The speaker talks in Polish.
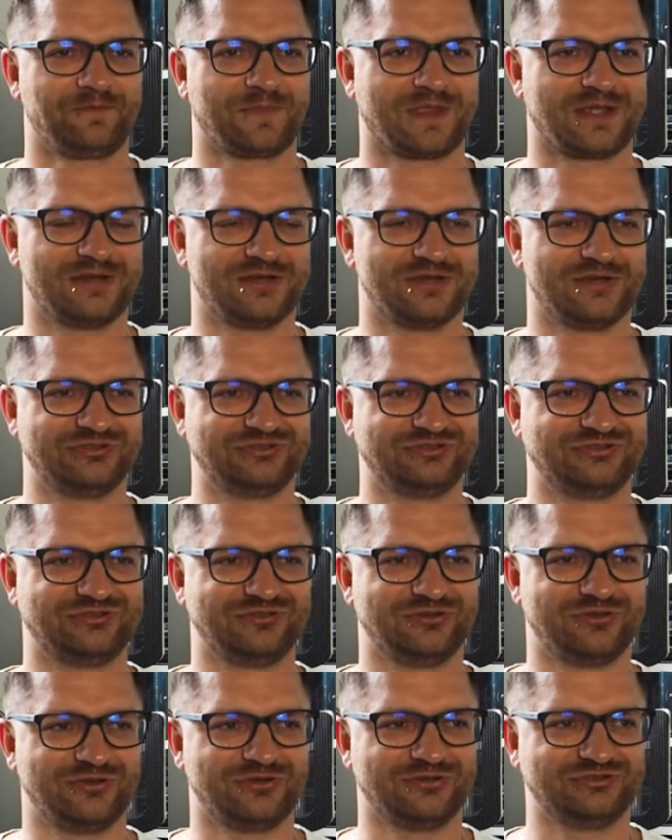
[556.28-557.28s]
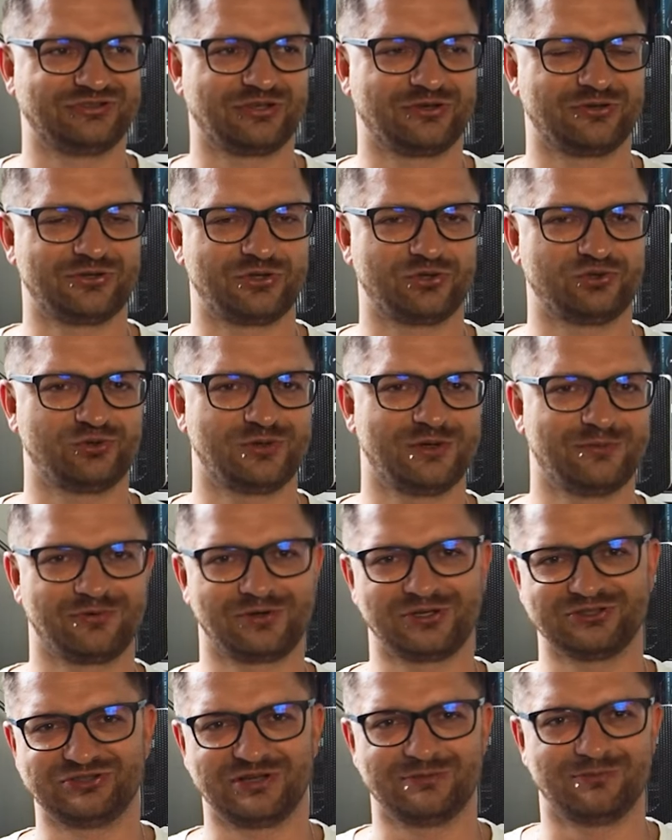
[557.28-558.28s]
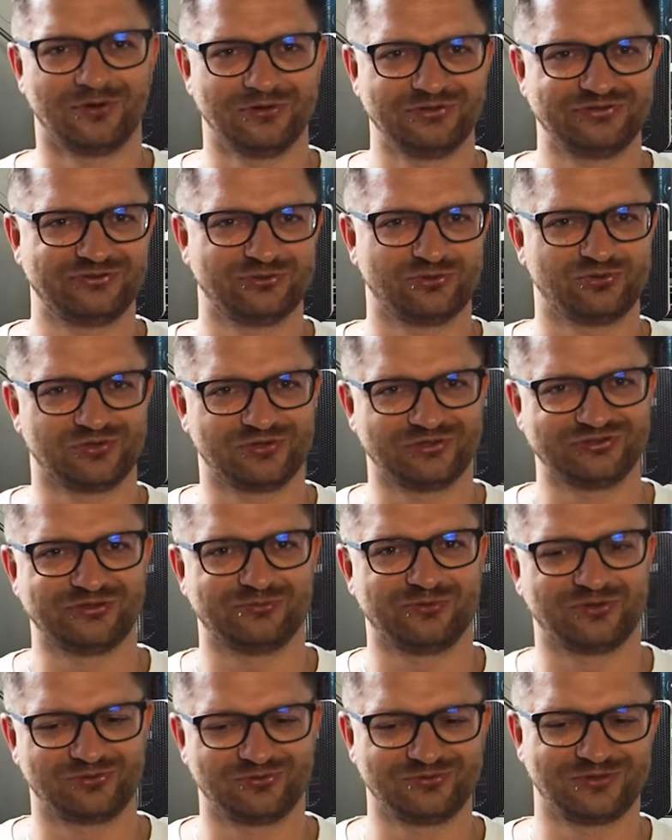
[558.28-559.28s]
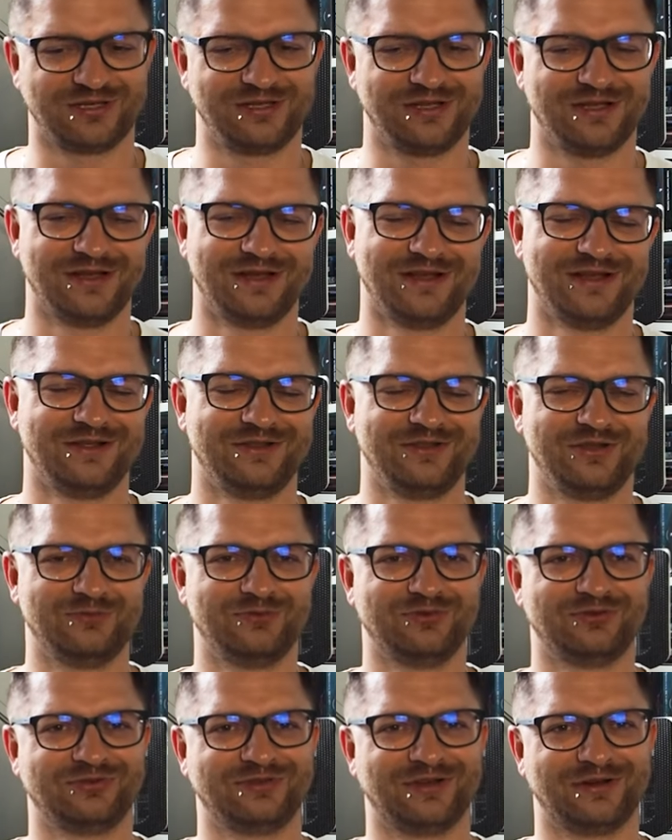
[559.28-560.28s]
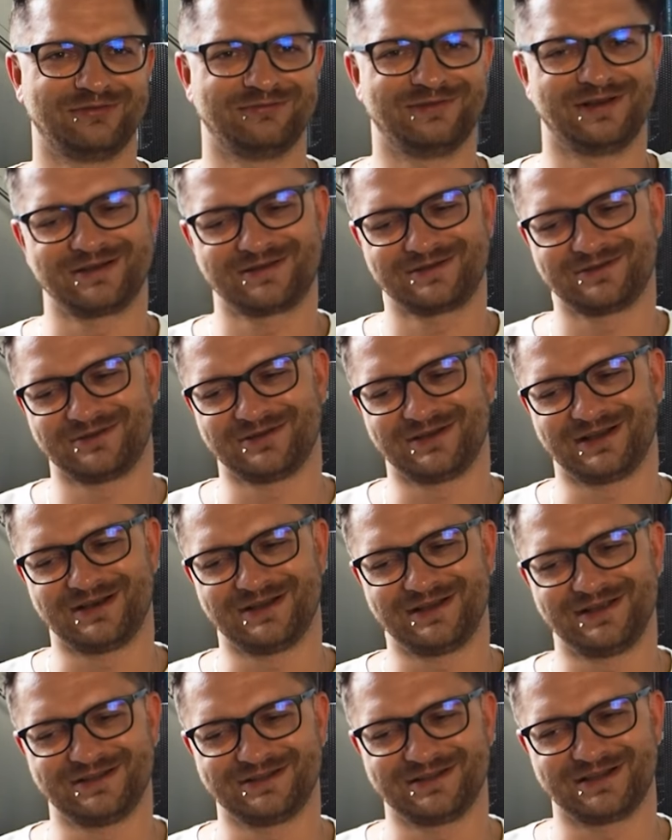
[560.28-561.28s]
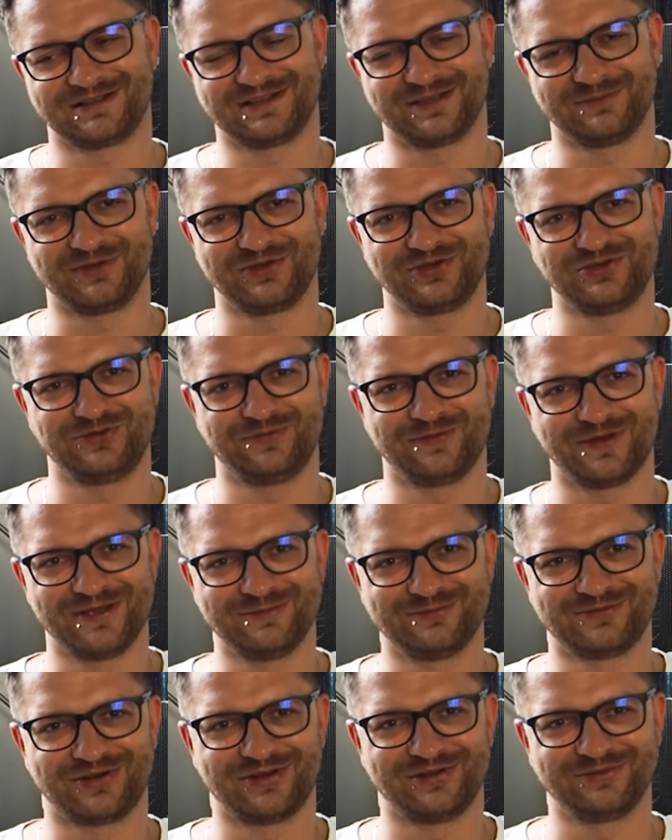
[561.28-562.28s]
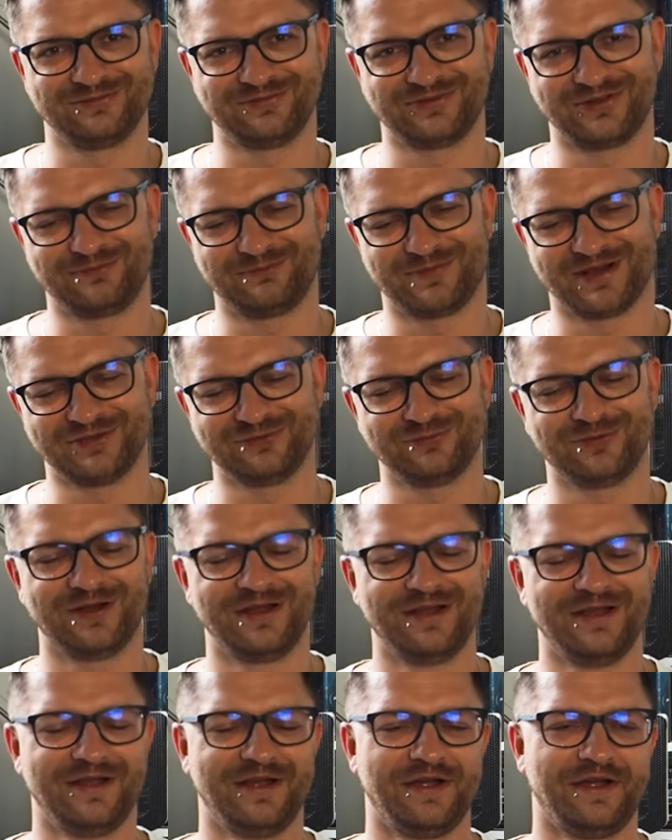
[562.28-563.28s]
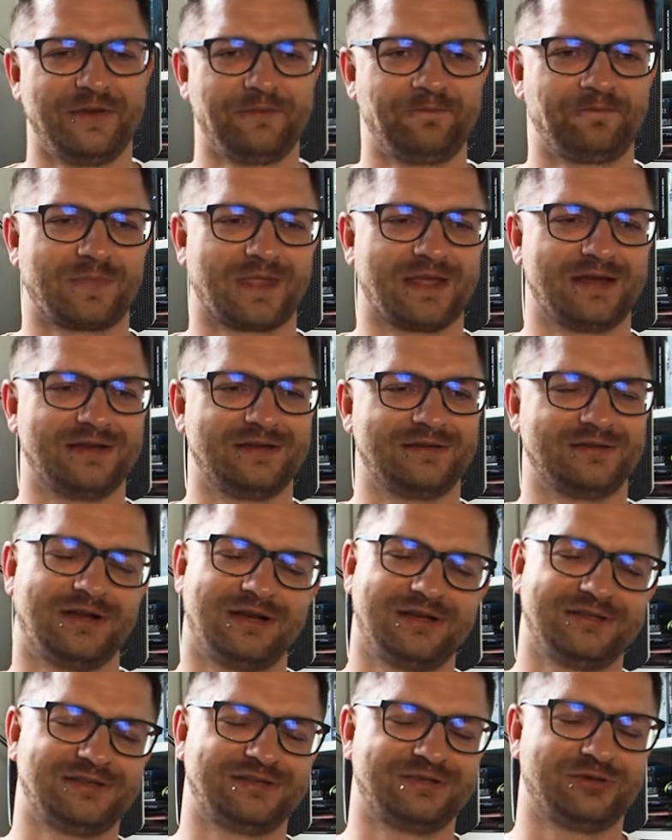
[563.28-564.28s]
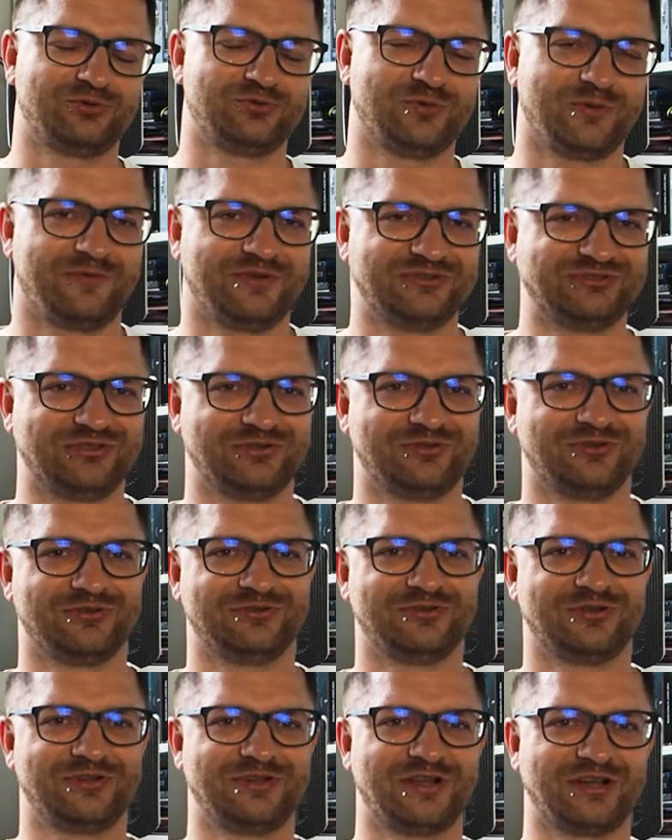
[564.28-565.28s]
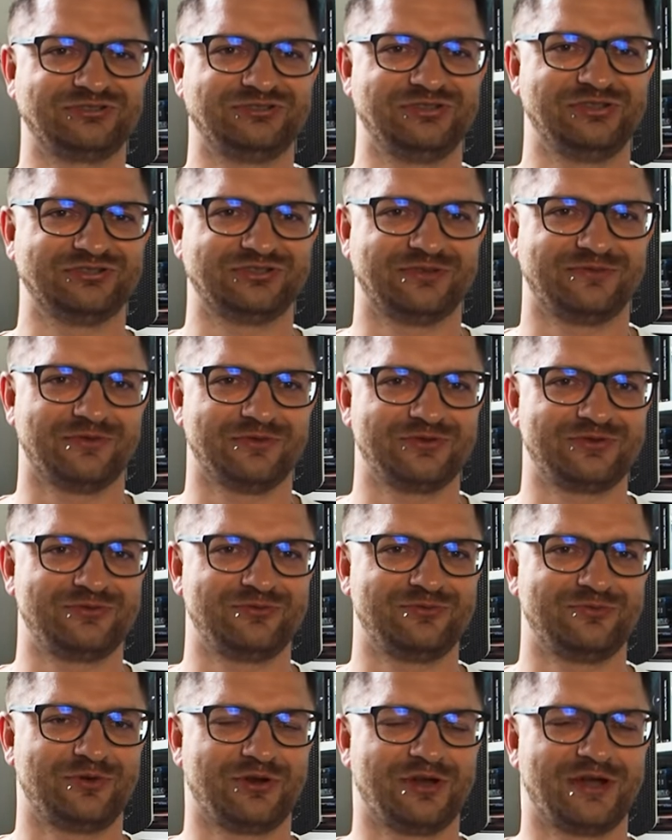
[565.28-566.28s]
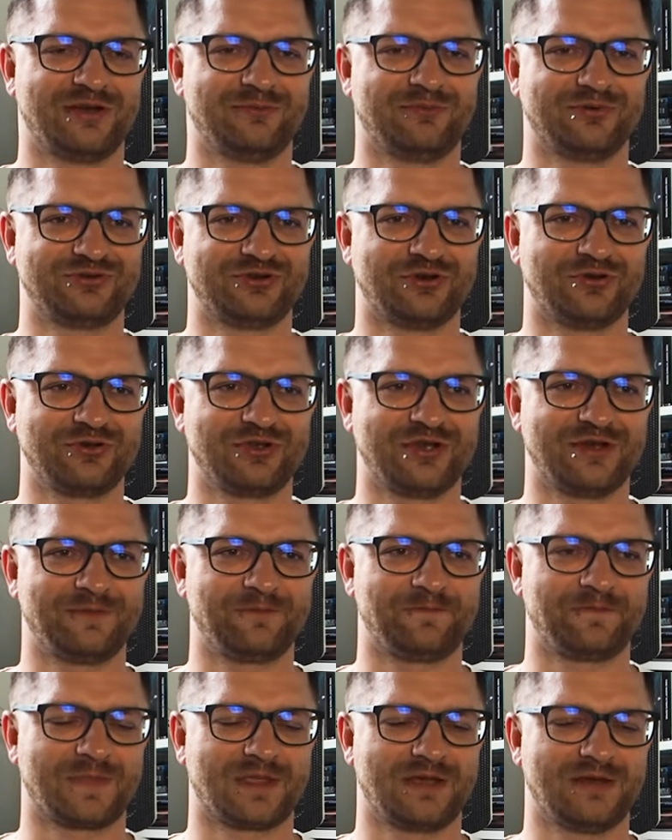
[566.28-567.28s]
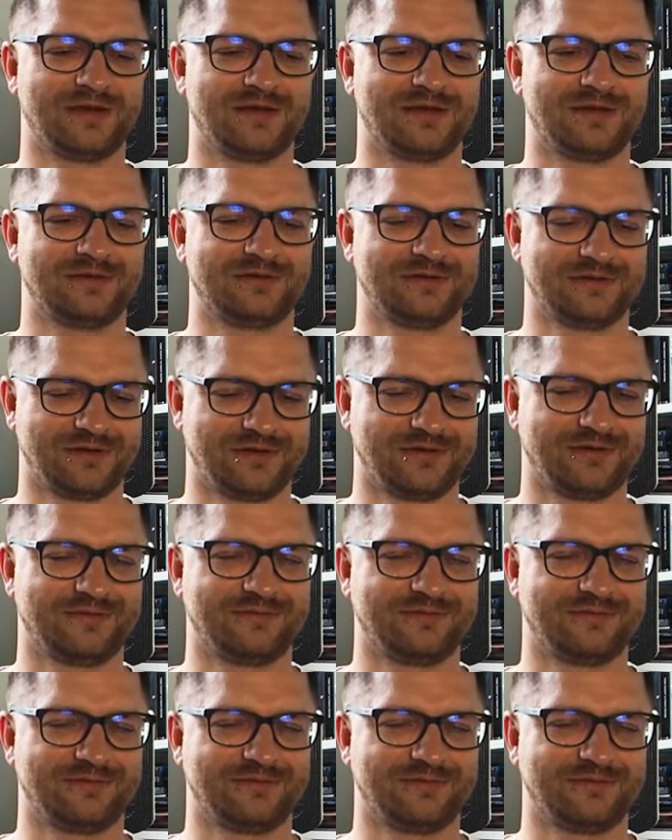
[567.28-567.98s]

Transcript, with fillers: e, z, z tego cieszyłem, pokazałem ojcu, że no zobacz tutaj niby to dachowanko, ale jednak tam jakiś fame trochę tutaj wpadł. E, no ale to, to już mniej więcej do, do redakcji nie zawoził, pojechałem pociągiem, e, no